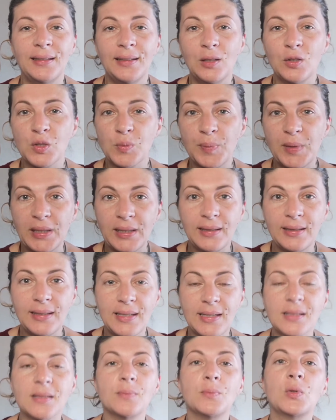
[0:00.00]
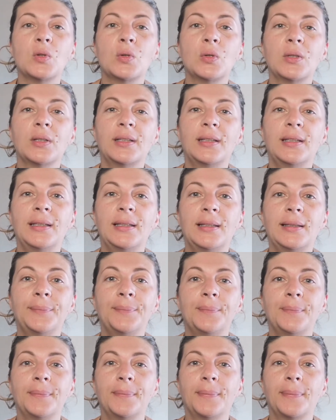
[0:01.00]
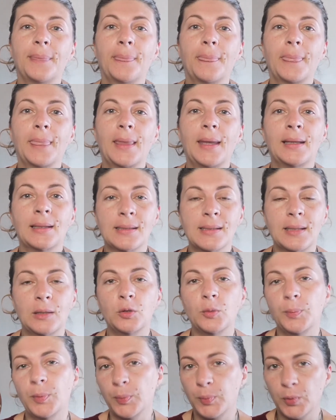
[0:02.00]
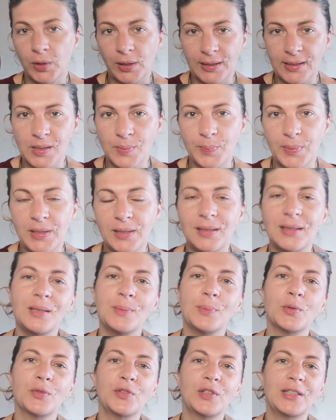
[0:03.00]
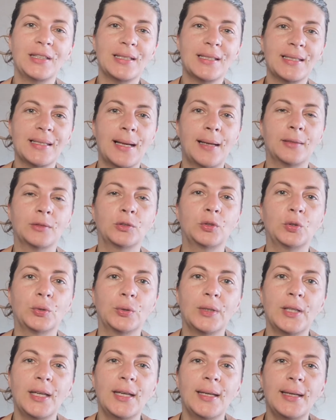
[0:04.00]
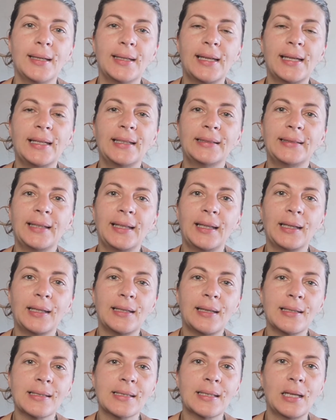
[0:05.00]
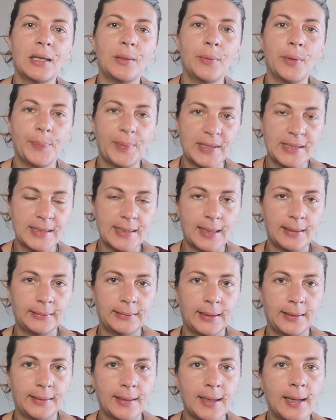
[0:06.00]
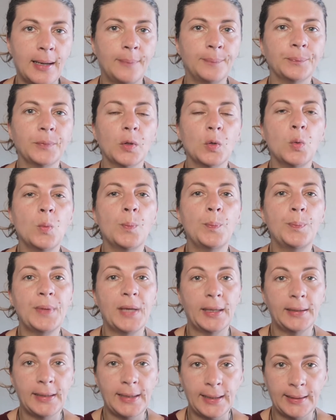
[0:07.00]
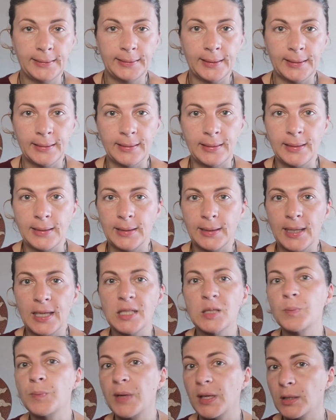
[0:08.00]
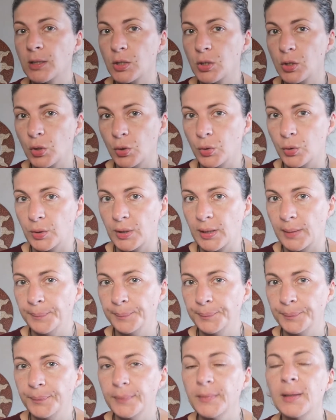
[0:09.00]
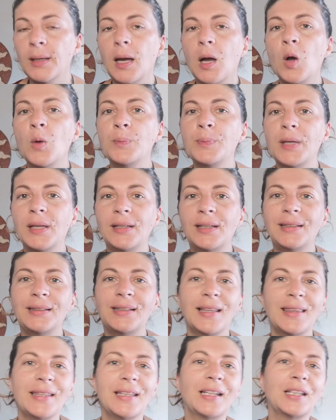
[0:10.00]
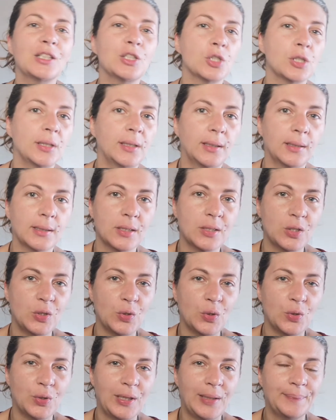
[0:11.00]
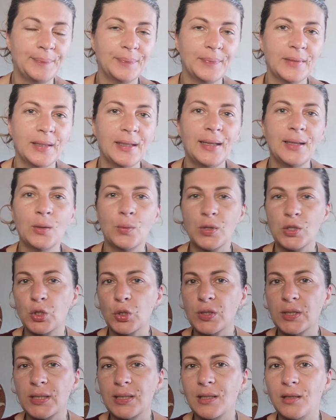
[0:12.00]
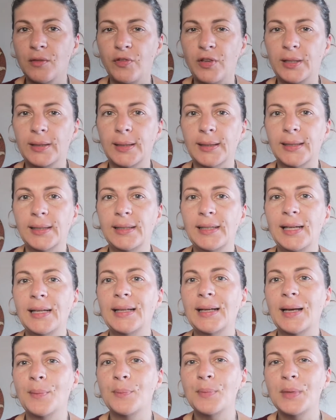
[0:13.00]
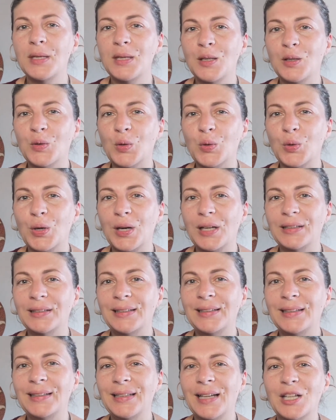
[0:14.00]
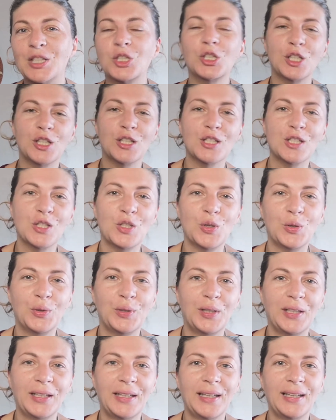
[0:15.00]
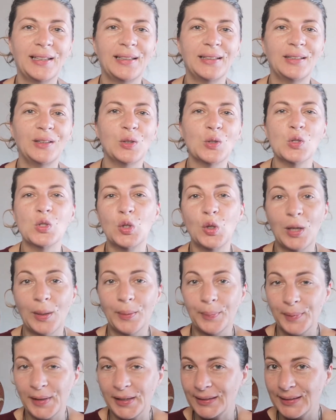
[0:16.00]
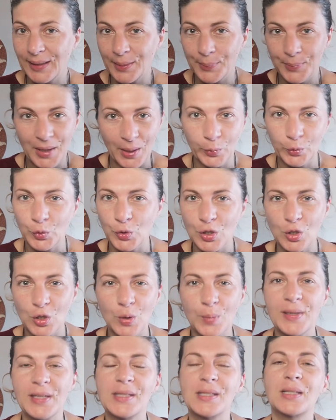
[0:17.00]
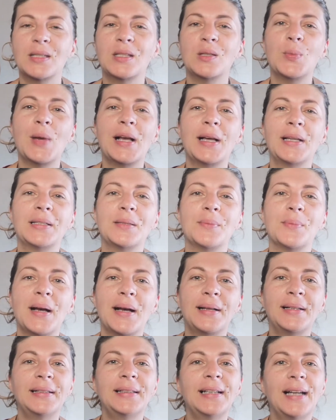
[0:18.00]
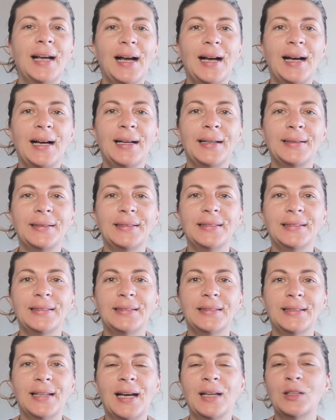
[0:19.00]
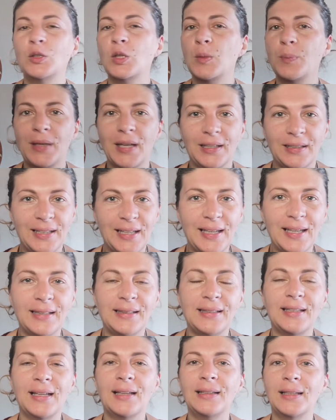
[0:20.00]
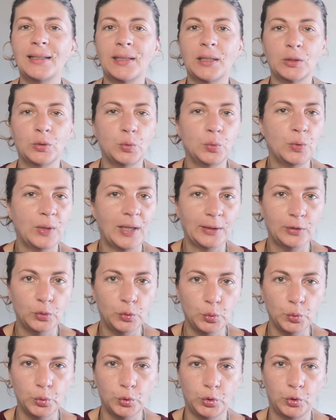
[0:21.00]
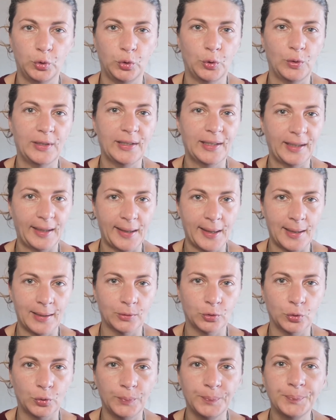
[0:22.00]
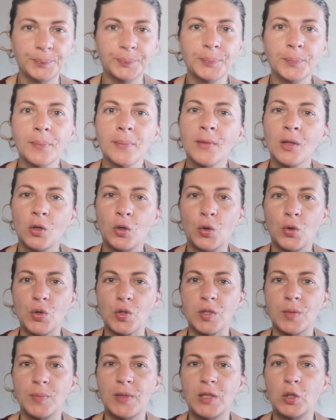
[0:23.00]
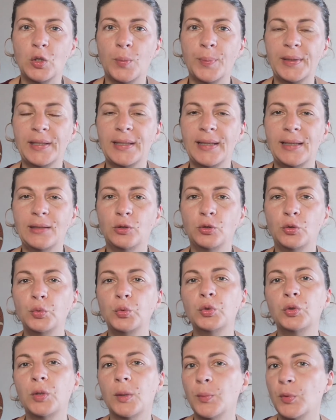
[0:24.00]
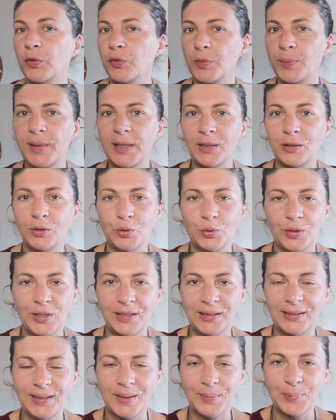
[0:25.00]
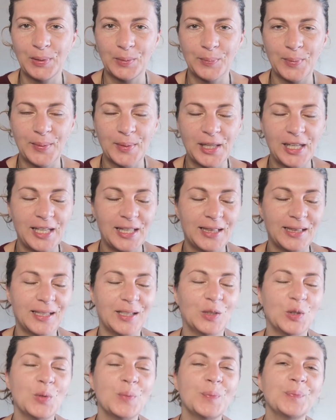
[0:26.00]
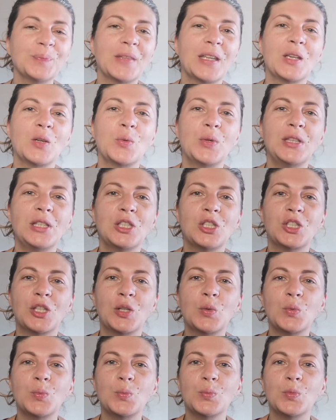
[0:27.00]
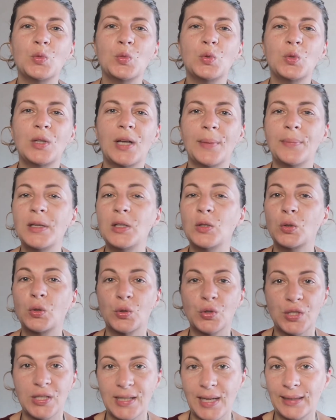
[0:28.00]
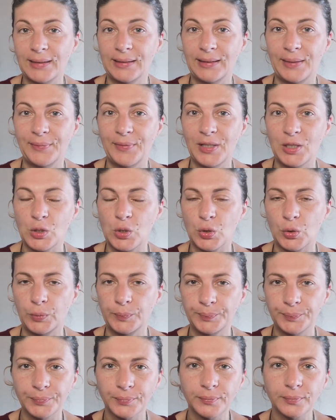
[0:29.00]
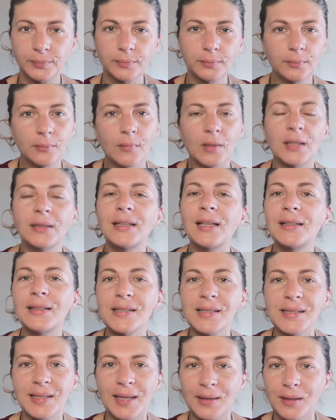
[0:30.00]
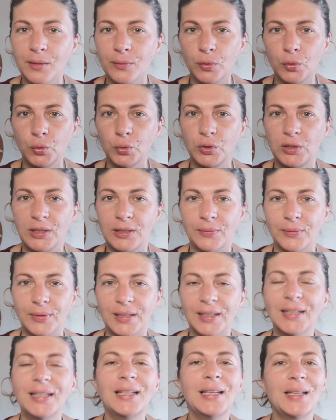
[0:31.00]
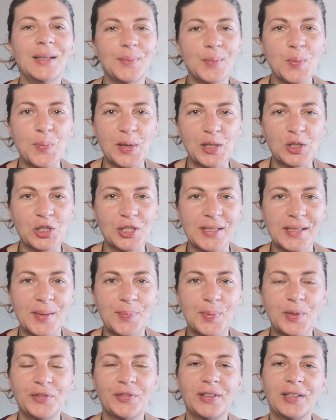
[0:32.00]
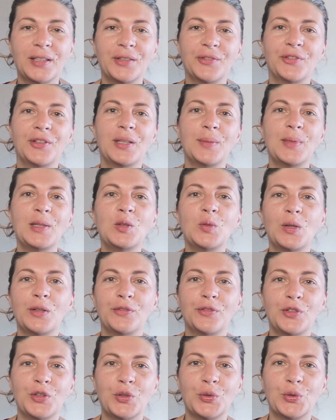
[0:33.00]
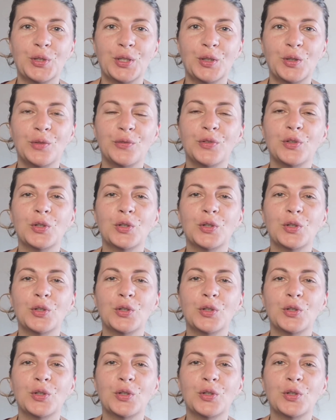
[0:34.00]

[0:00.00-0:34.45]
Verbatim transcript: Nello spiritismo ehm, era stato proprio dagli spiriti profetizzato che la Terra sarebbe passata da un pianeta di espiazione a un pianeta di rigenerazione. Questo significa che nel cammino di ascensione che non solamente abbiamo noi come esseri umani, ma a, eh, a noi pianeti, alla natura, a tutto il creato cosmico, perché tutto è movimento, niente è permanente, no? E quindi c'è un, un cammino costante verso degli stadi evolutivi. Mi piace sempre fare riferimento al fiore, no?